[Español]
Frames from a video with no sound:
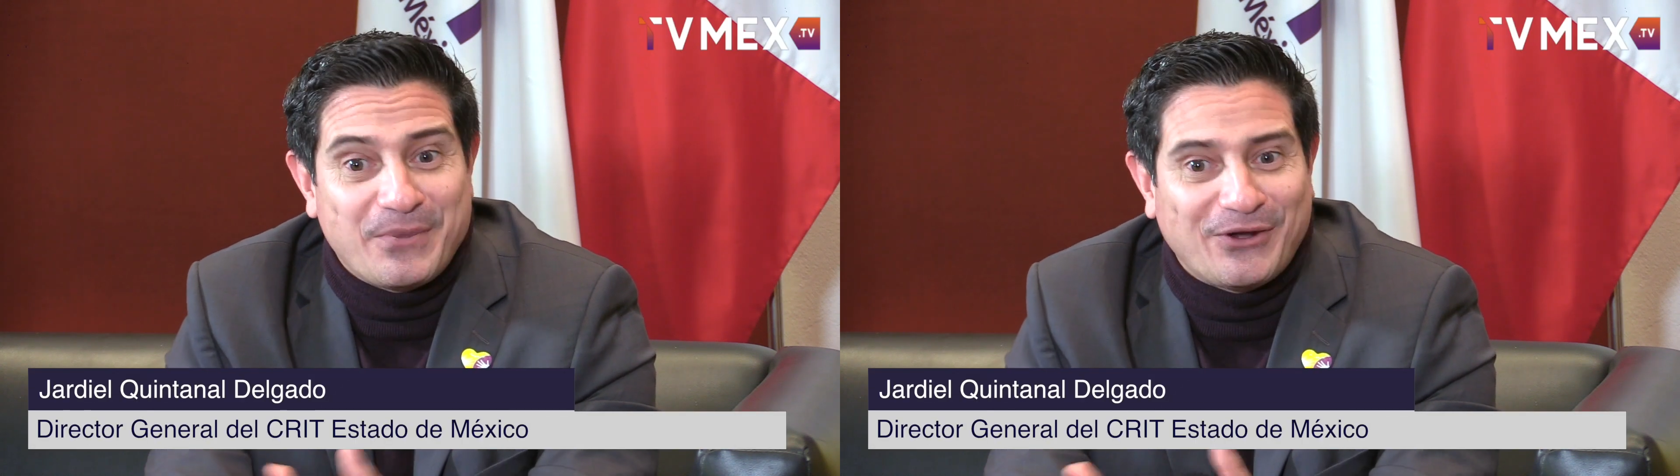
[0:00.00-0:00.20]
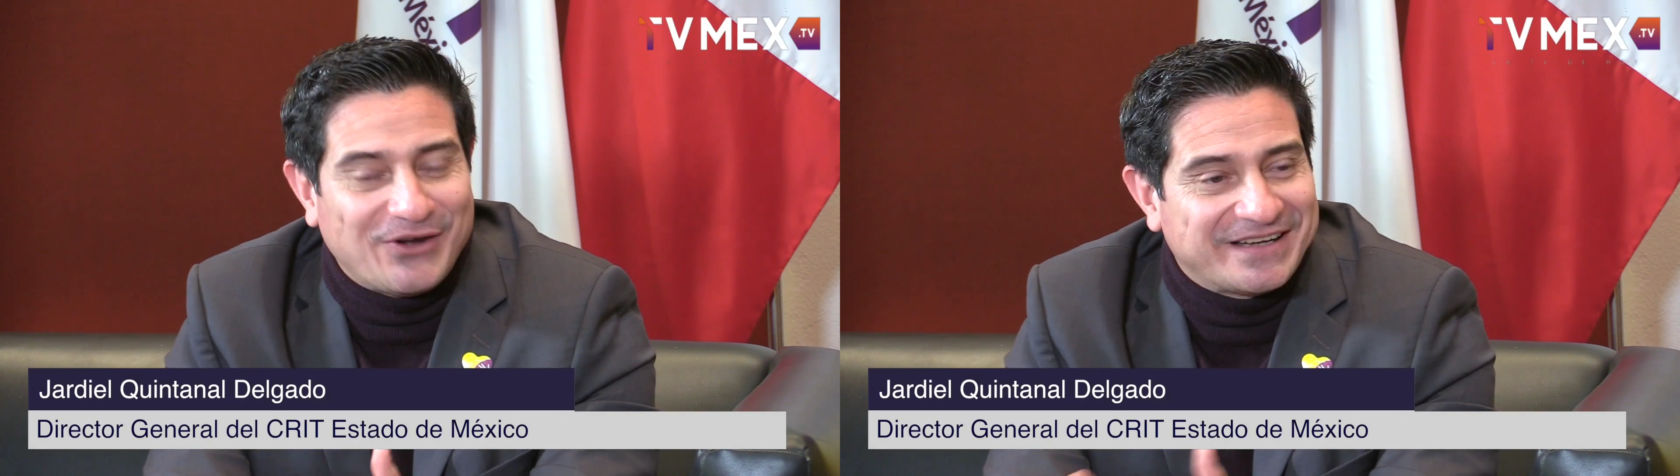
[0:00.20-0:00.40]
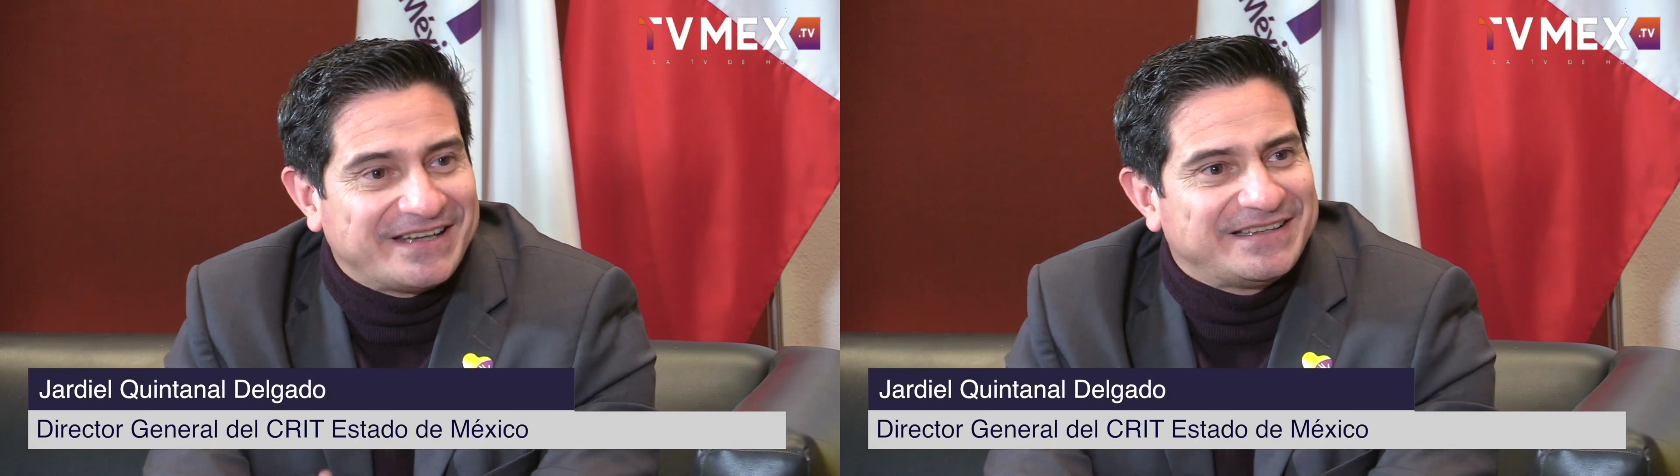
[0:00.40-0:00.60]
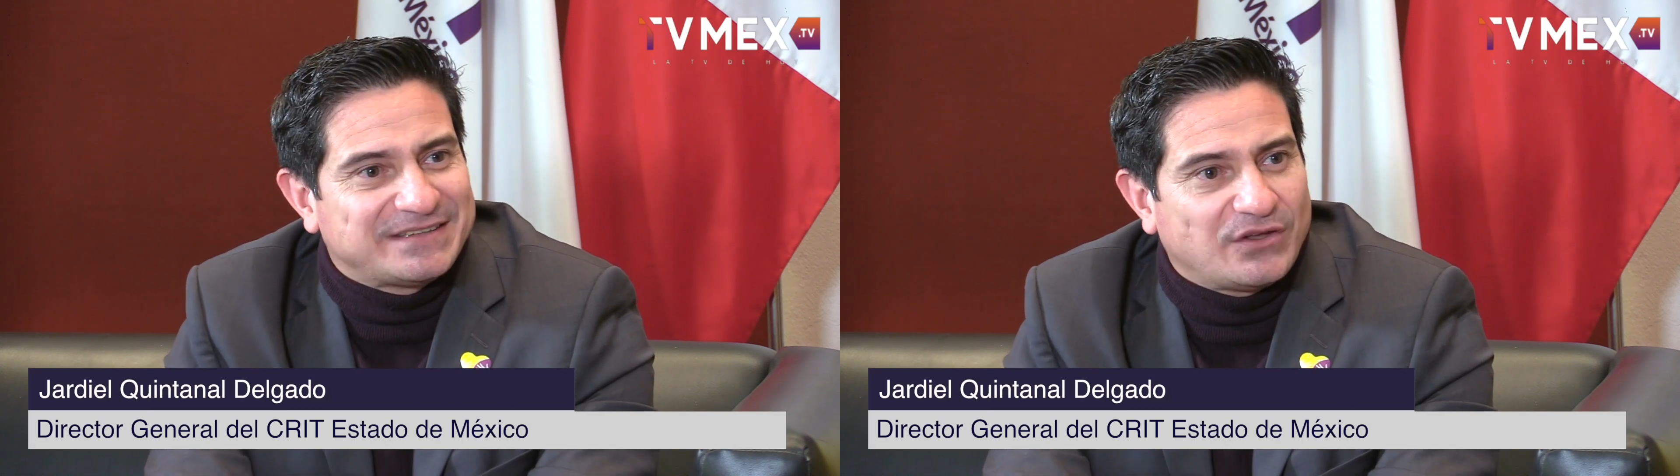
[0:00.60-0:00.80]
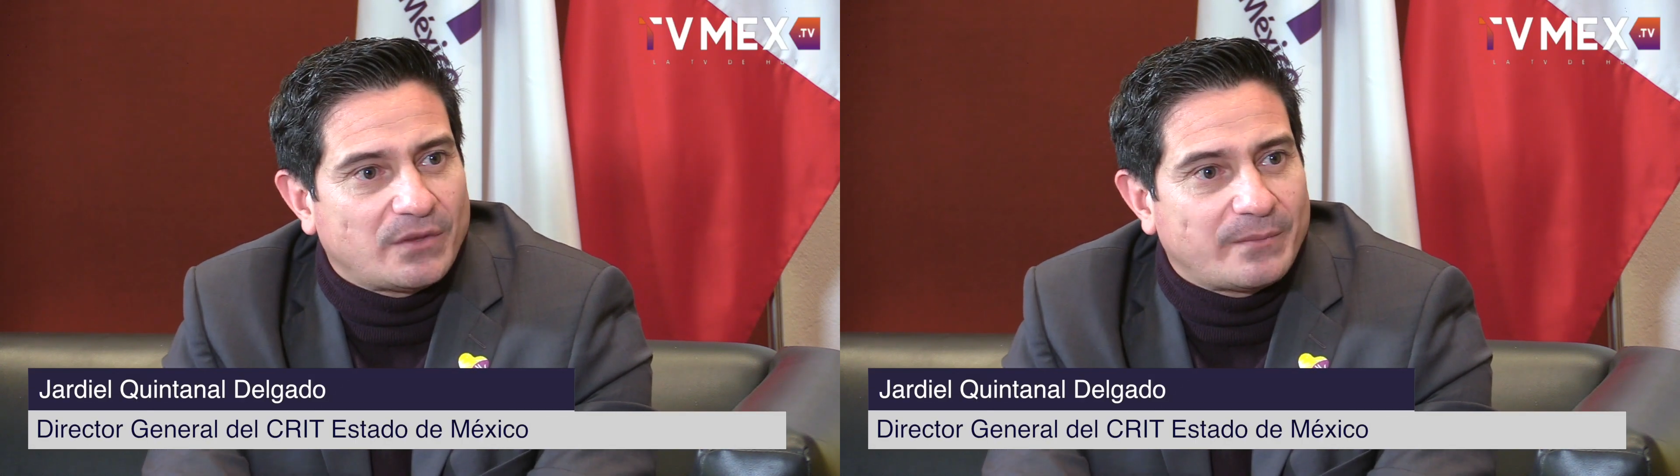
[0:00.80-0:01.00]
pero en el CRIT
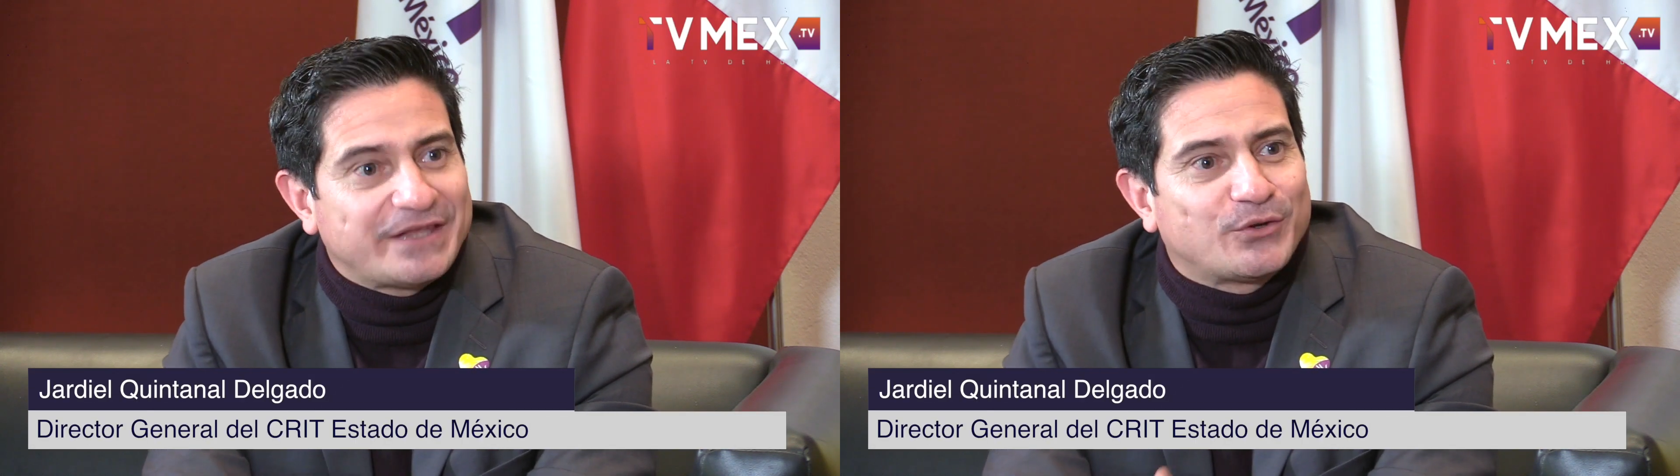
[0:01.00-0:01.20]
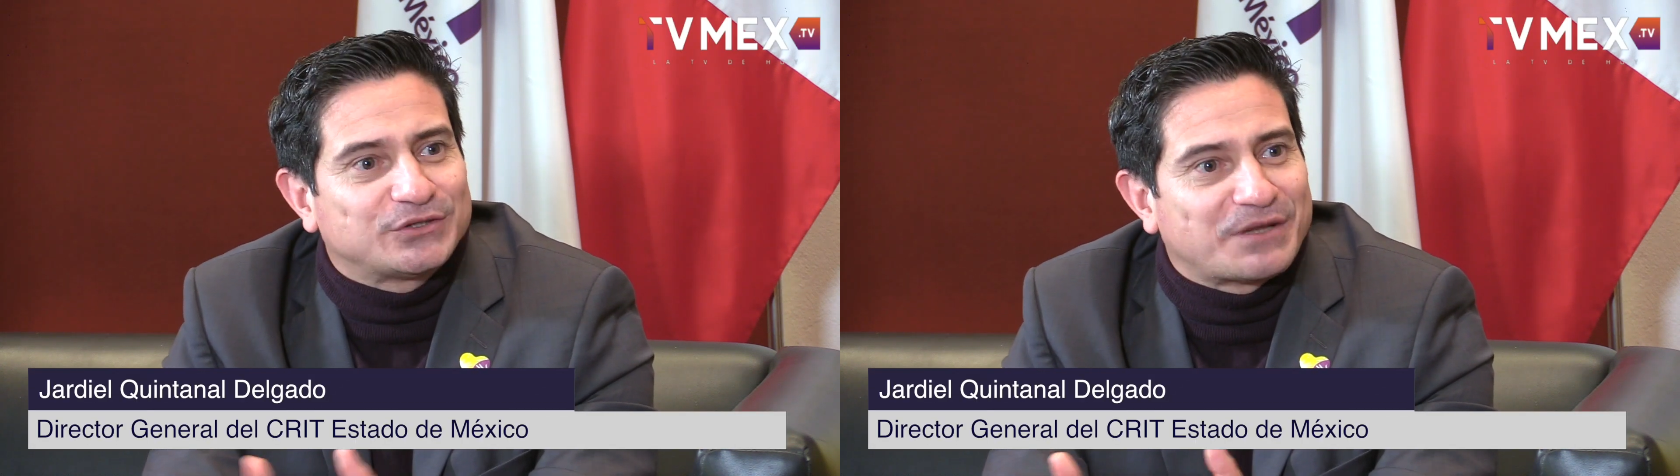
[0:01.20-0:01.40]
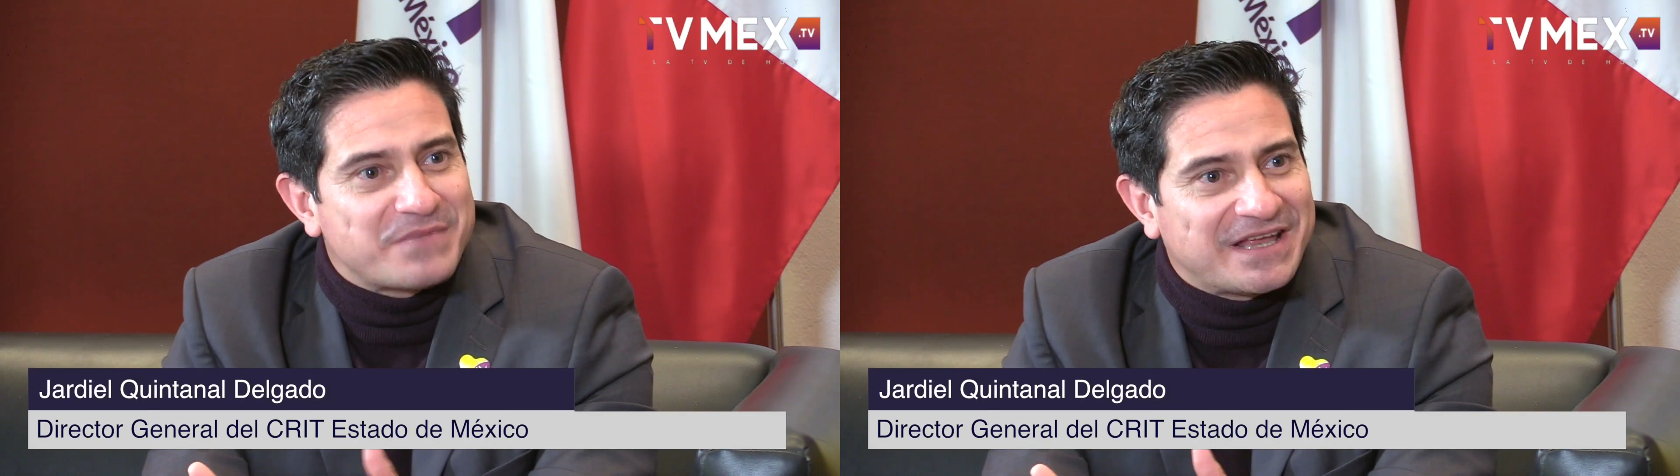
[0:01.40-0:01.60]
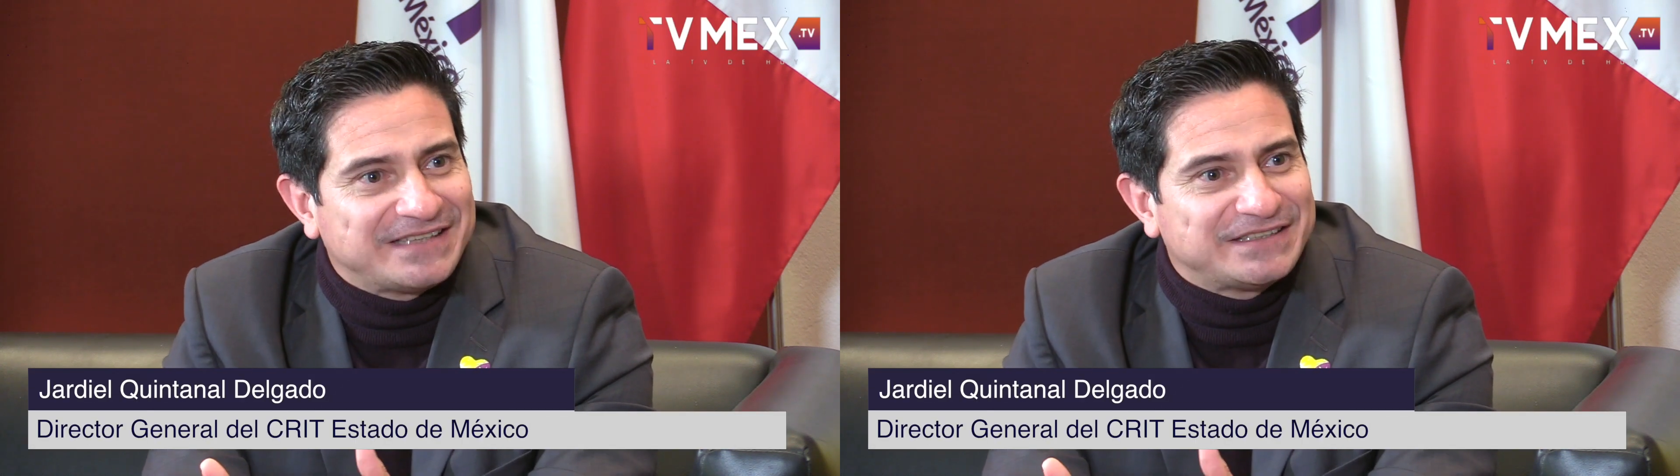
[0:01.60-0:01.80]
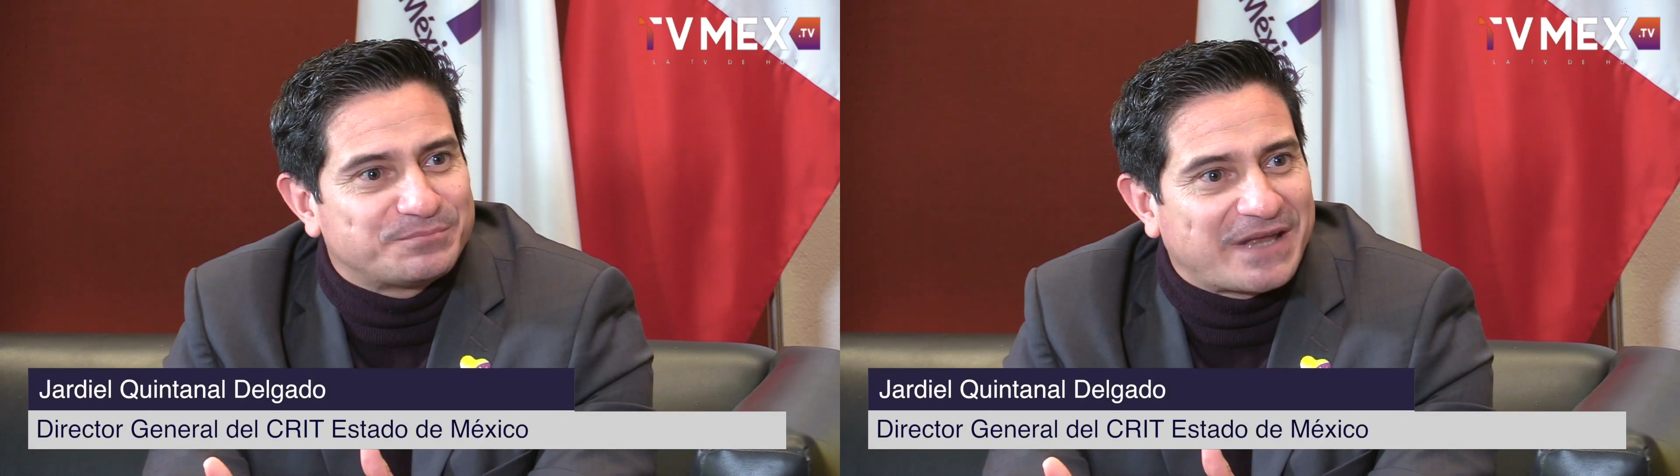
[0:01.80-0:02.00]
Estado de México también
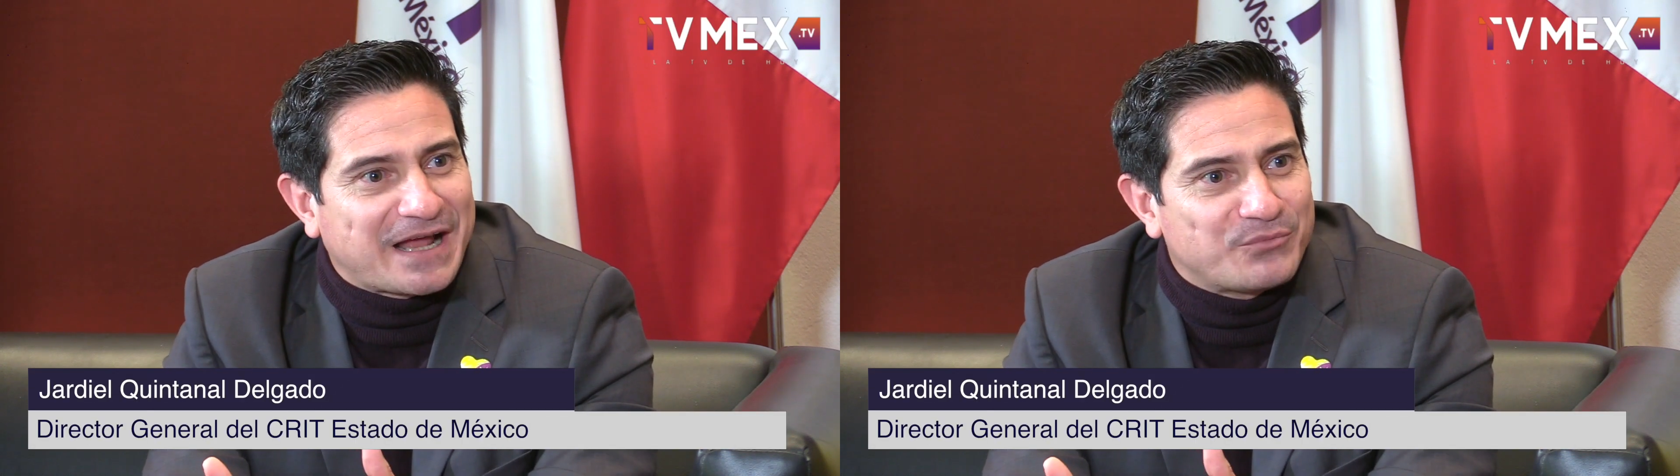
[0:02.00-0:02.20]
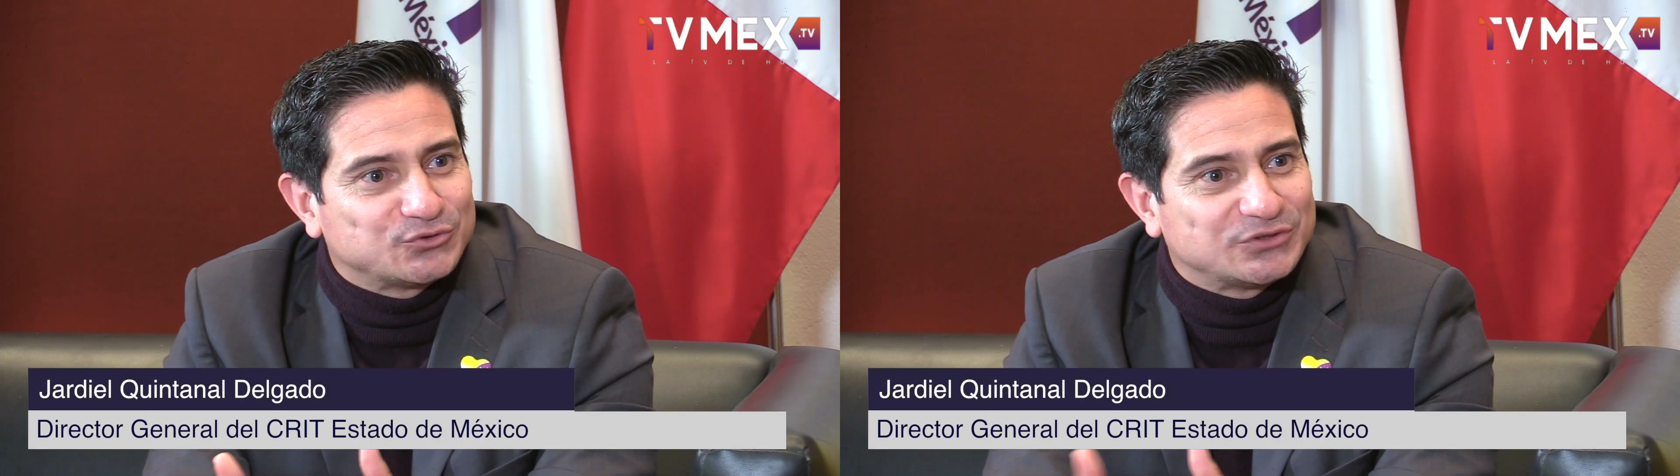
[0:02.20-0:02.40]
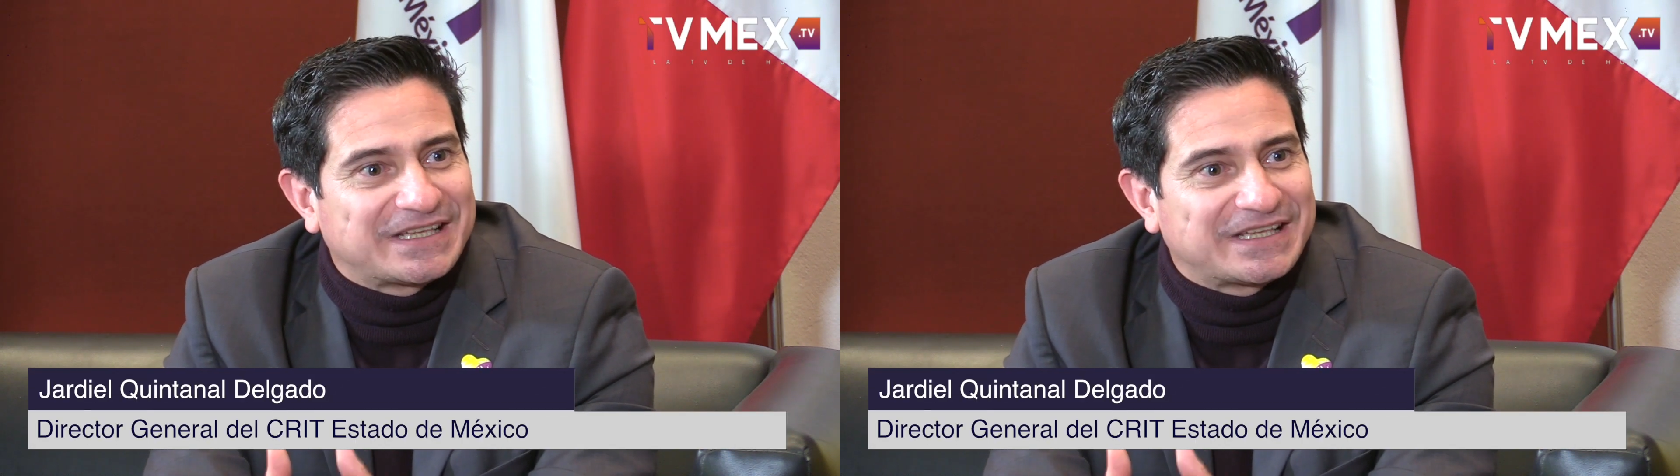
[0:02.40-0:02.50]
les esperamos,